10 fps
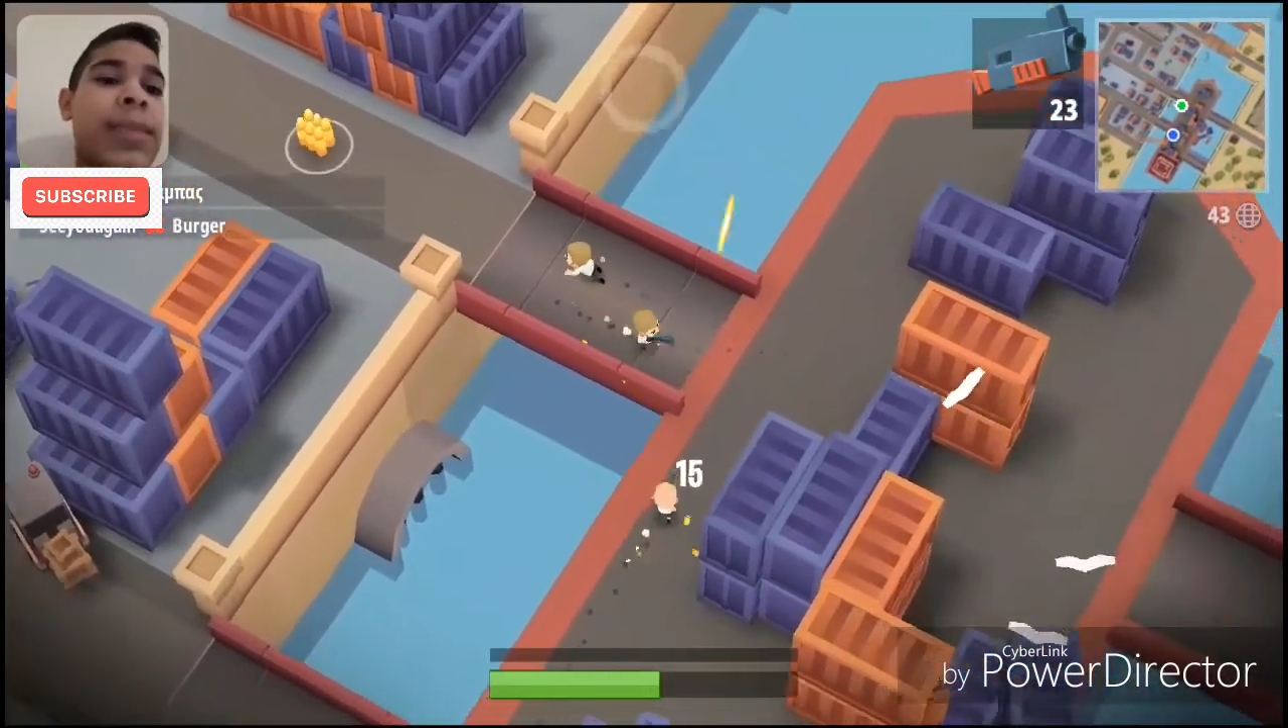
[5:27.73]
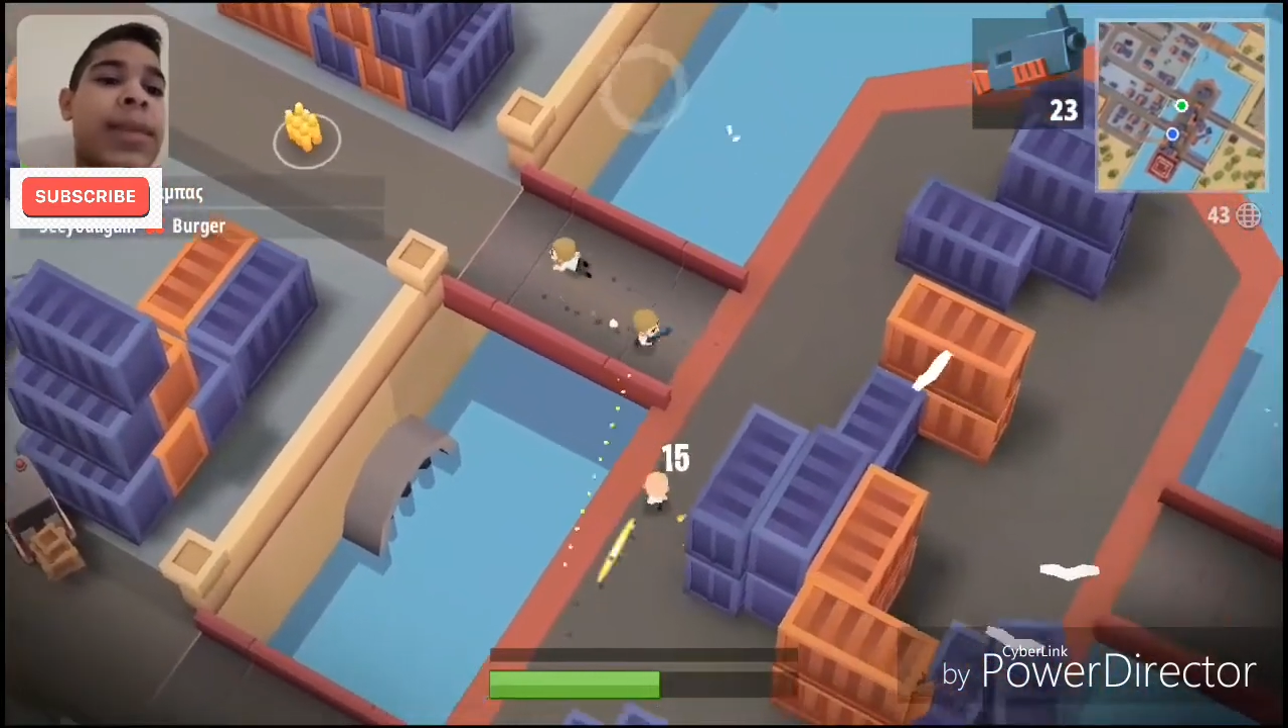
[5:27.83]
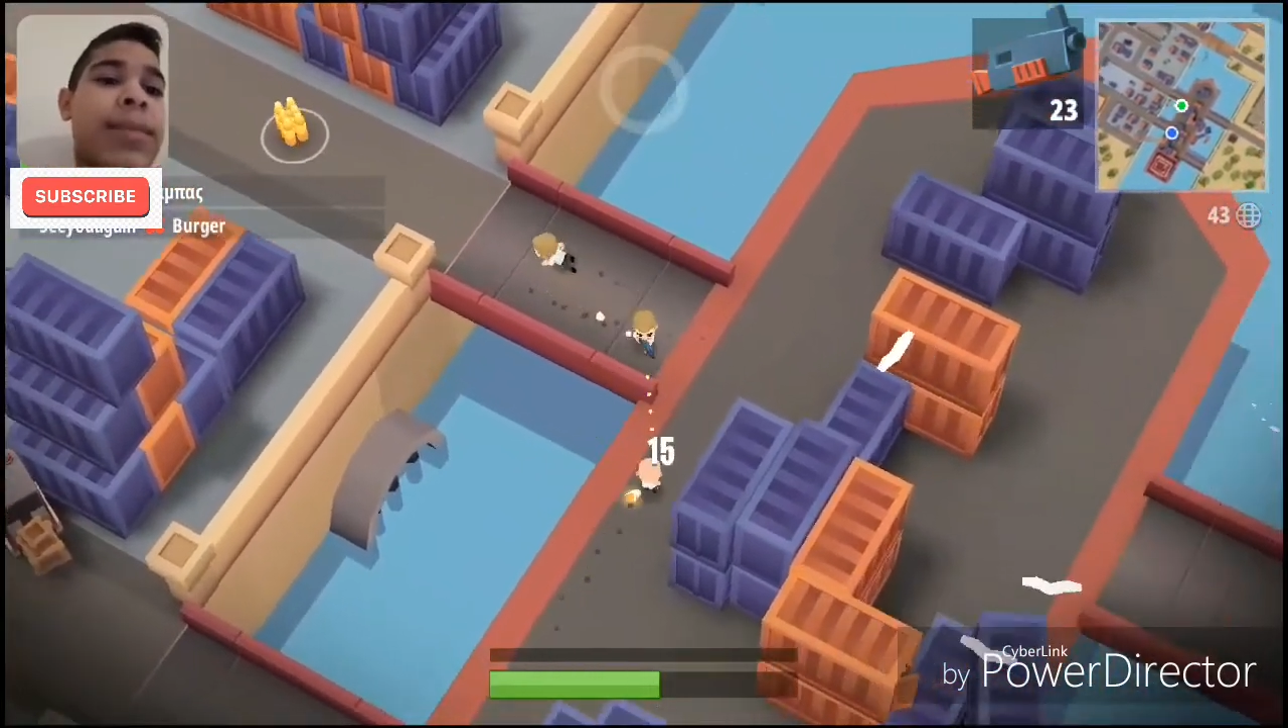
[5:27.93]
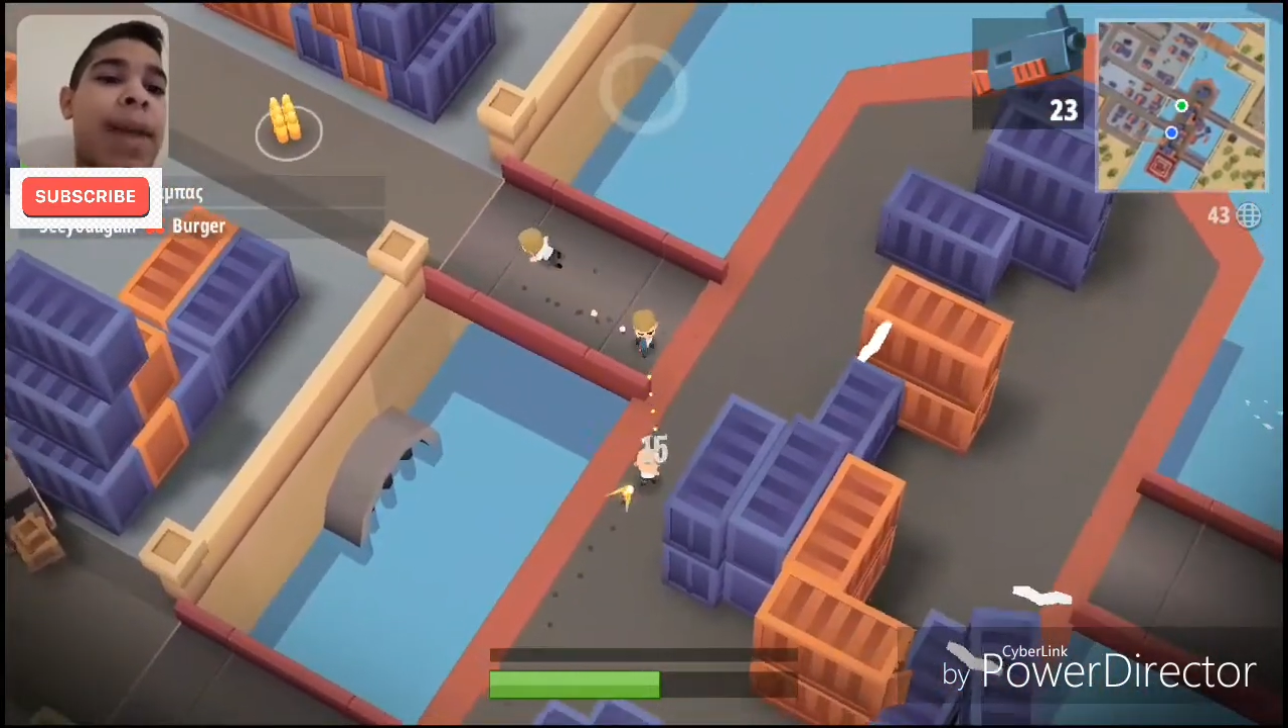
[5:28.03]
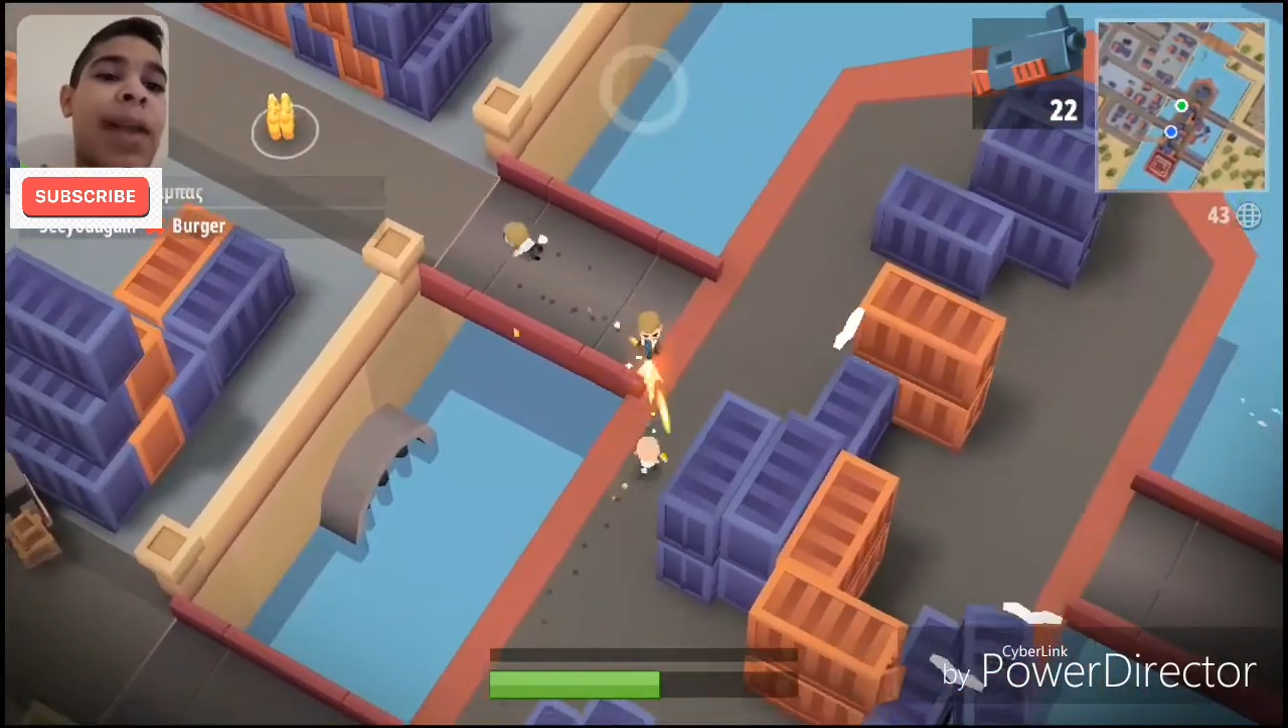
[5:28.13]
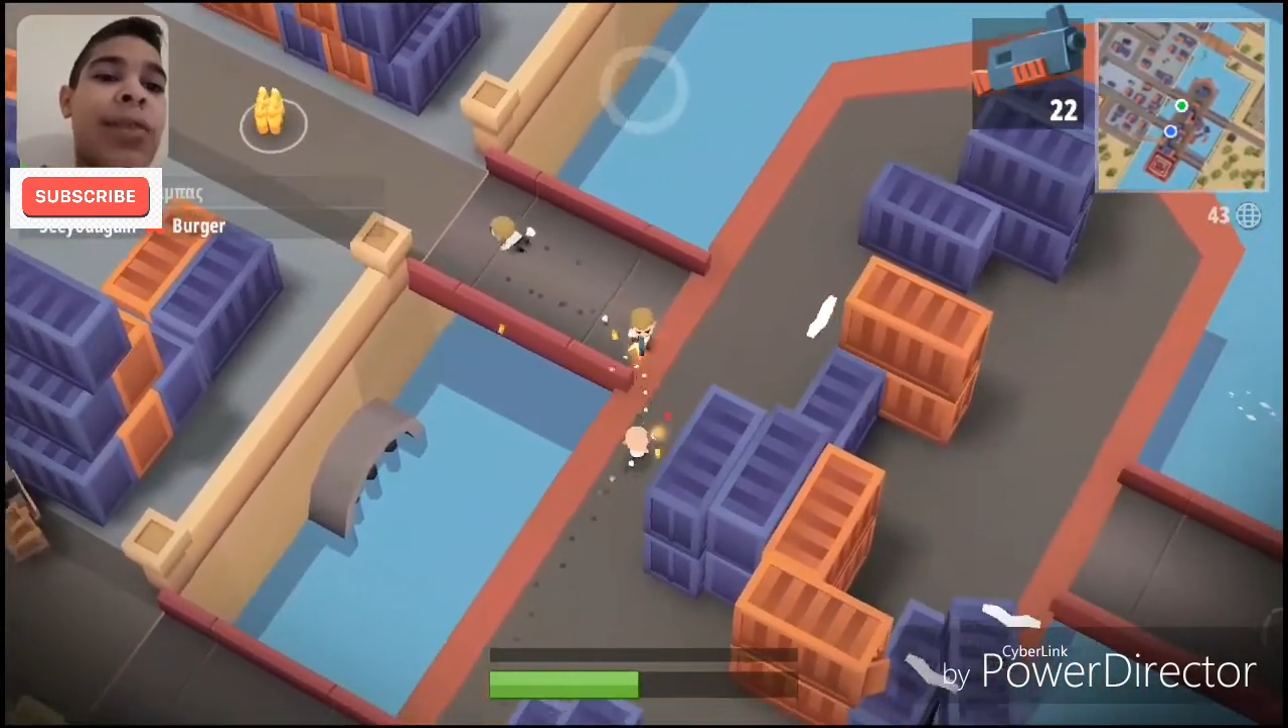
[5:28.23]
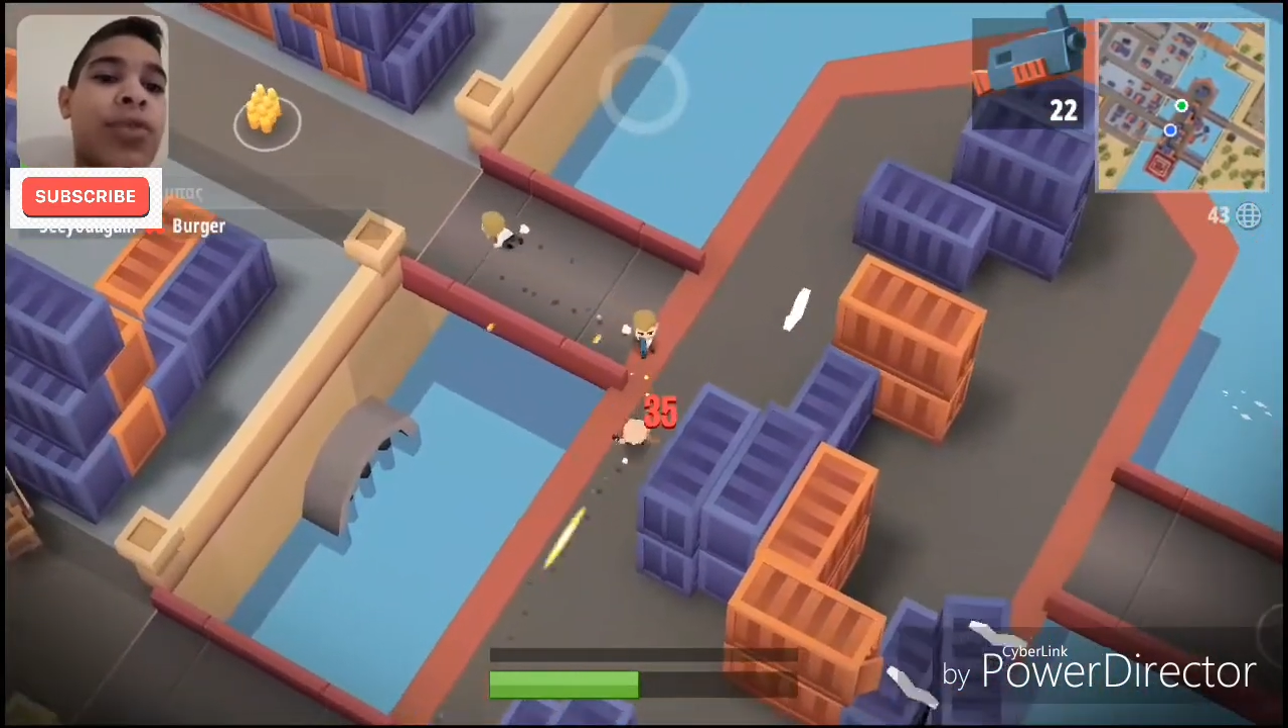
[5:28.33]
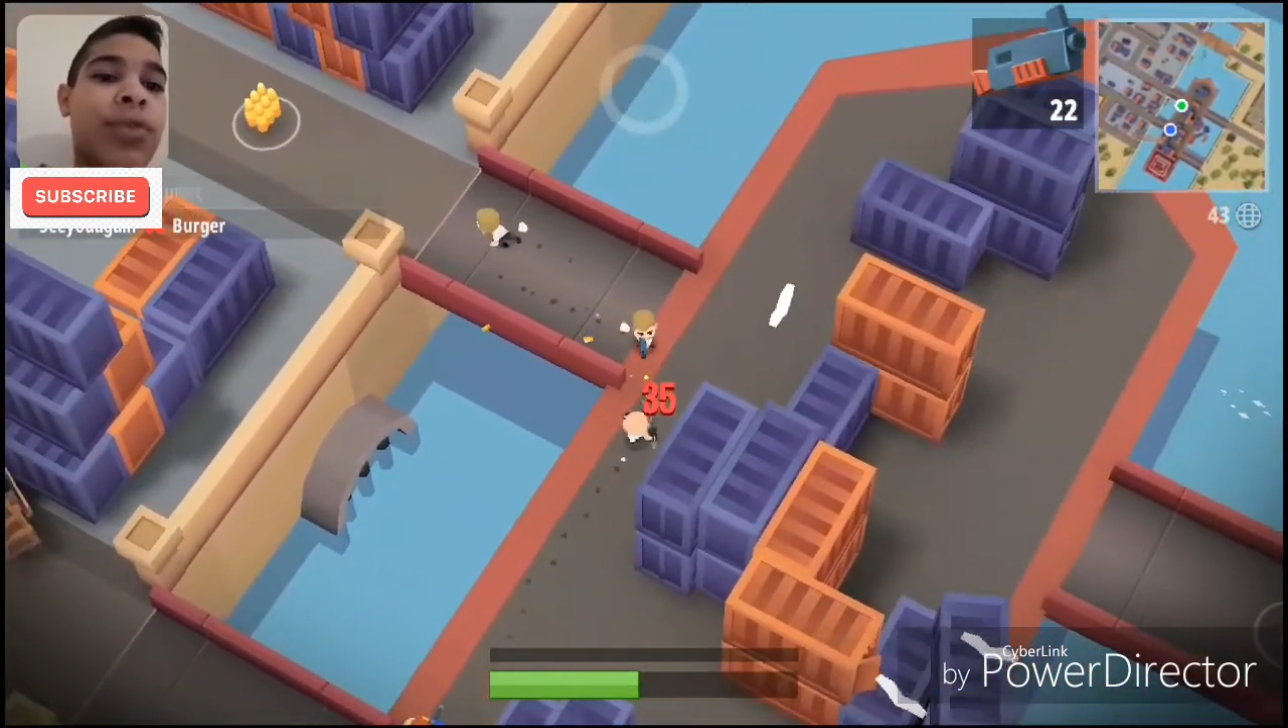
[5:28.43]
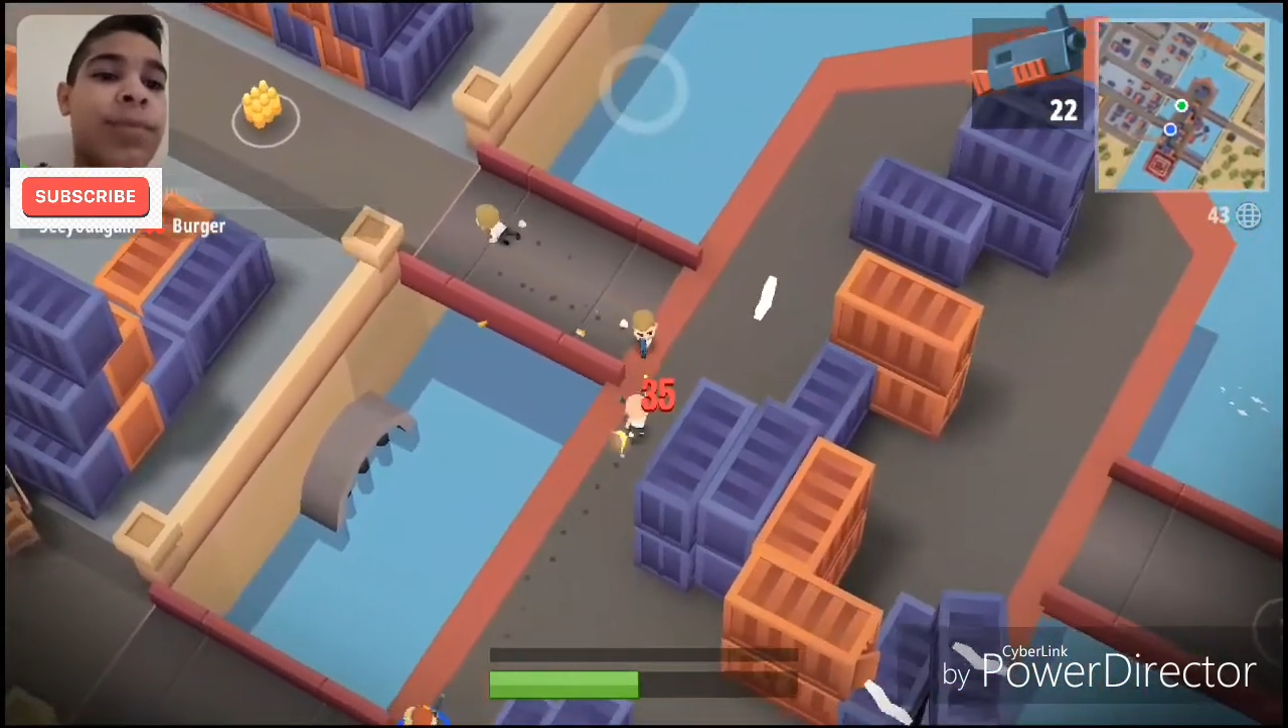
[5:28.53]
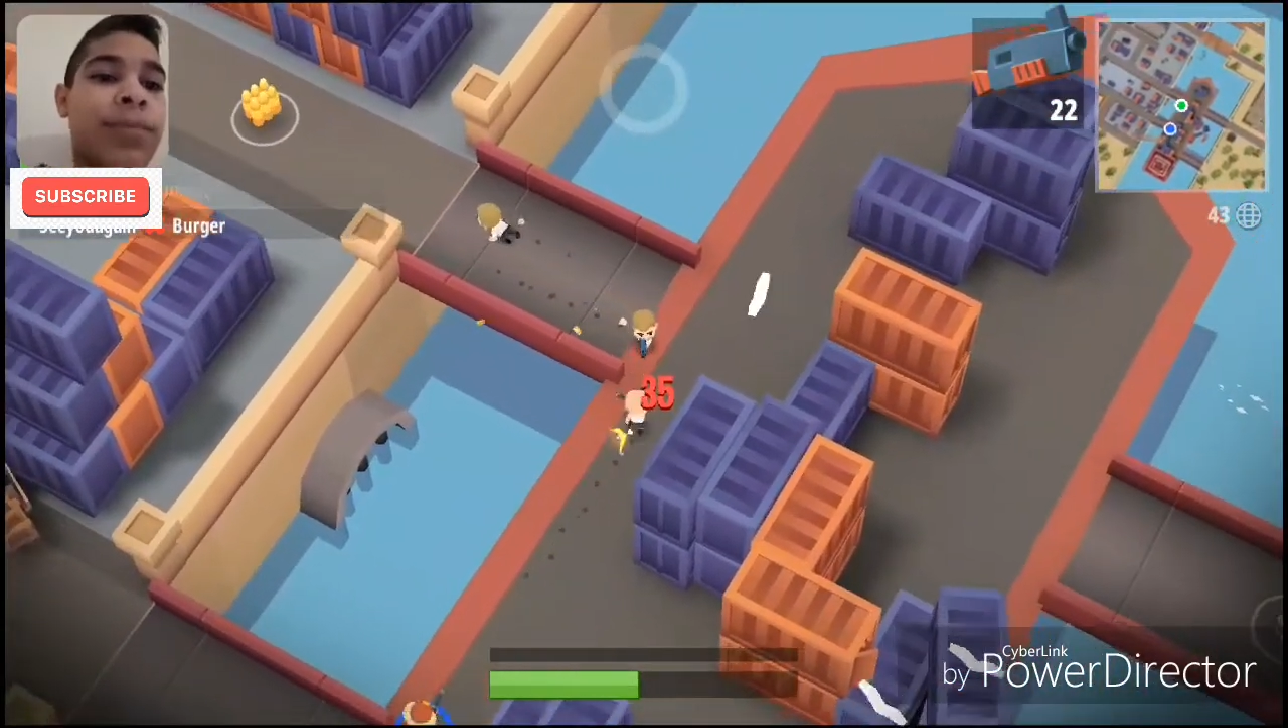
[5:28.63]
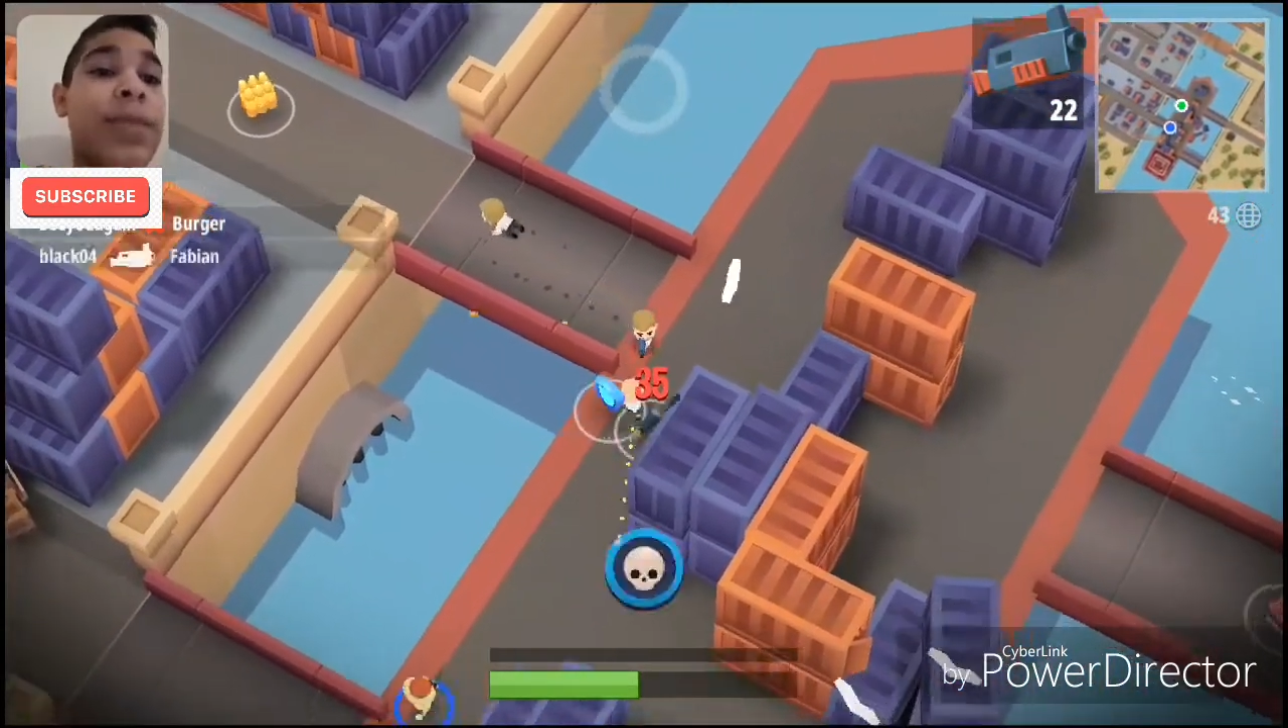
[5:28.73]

metti in mezzo,